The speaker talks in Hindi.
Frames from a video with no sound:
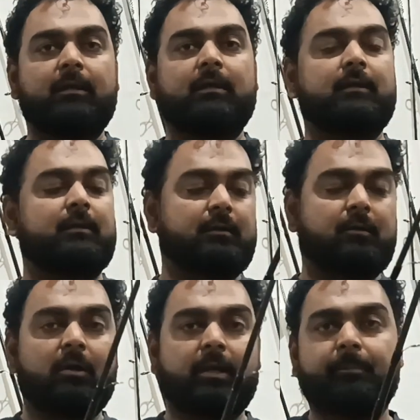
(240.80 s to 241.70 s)
ये
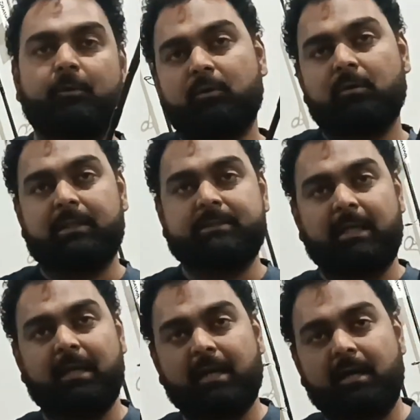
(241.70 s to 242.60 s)
रॉड आपको अच्छा
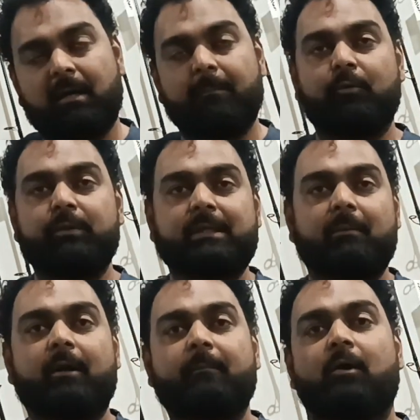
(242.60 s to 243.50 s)
लगा आपको इसके
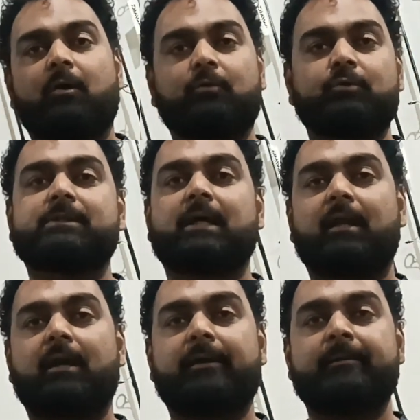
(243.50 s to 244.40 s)
बारे में और कुछ
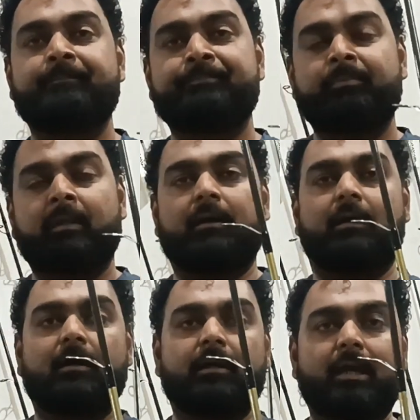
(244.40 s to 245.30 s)
जानना
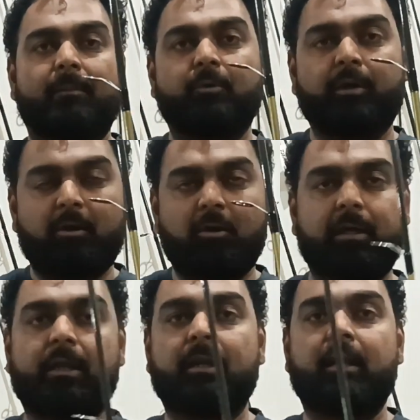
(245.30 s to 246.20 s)
है या आपको ये रॉड
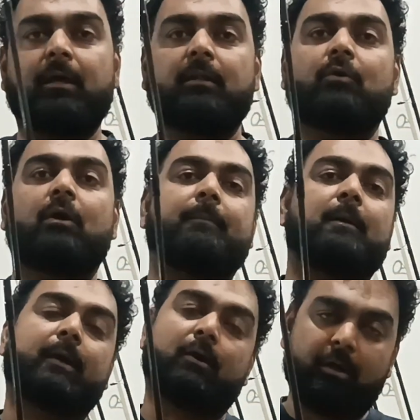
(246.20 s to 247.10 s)
ख़रीदना है तो आप
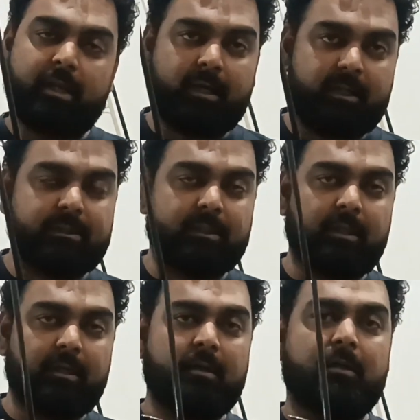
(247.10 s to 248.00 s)
हमें कॉन्टैक्ट कर
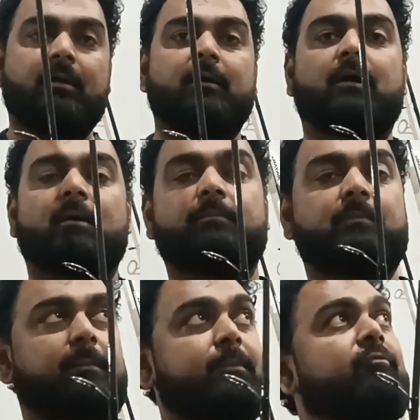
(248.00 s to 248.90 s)
सकते हैं हम
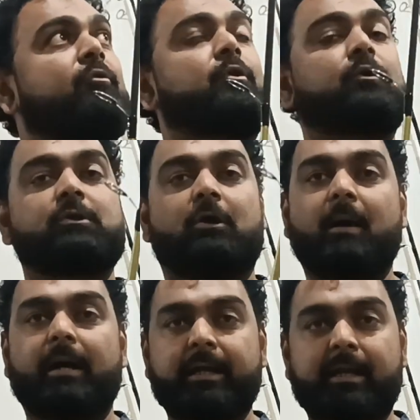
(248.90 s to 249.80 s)
आपको फ़ोटोज़ और
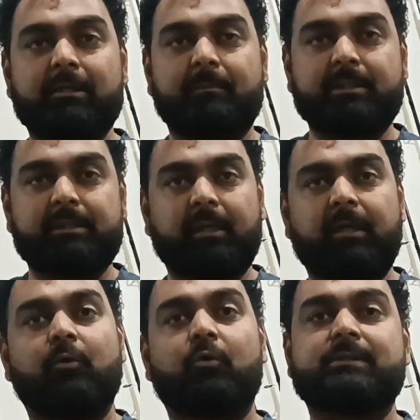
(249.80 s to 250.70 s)
बाकी डिटेल्स भेज देंगे
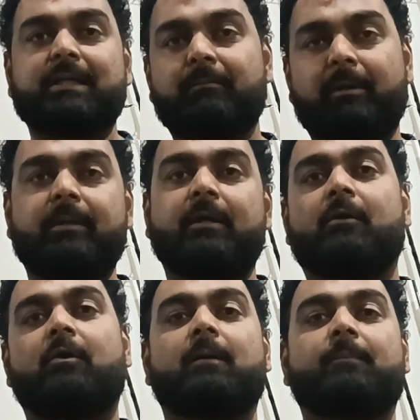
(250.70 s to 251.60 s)
होलसेल में भी ये
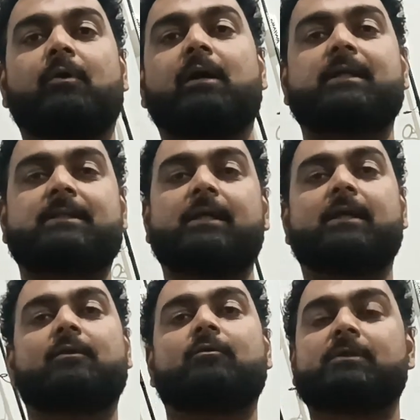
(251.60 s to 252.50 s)
रॉड आपको अगर
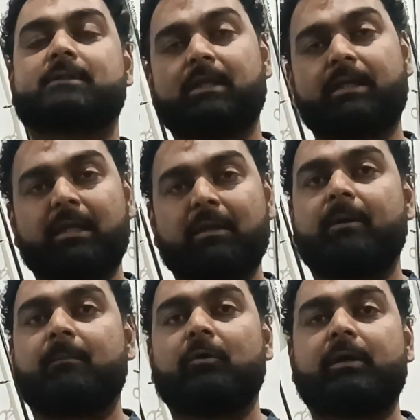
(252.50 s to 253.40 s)
चाहिए तो होलसेल के लिए भी
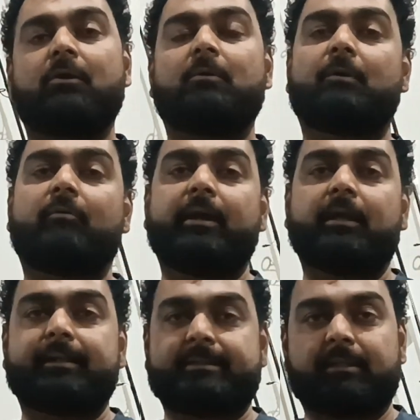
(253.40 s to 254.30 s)
हम लोग ये रॉड प्रोवाइड
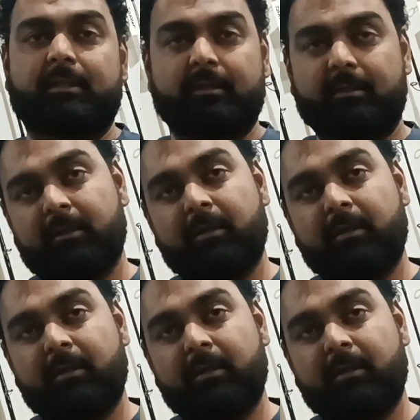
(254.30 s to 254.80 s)
कर सकते हैं